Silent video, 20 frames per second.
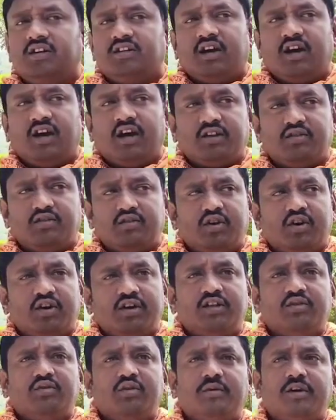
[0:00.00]
তা একজন
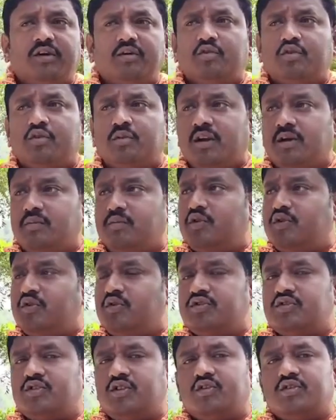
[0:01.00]
হঠাৎ আমাকে ভোরবেলায় ফোন
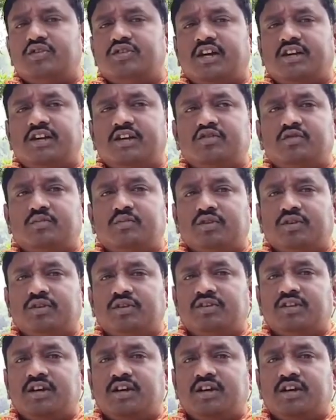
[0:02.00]
করছে তখন চারটের সময়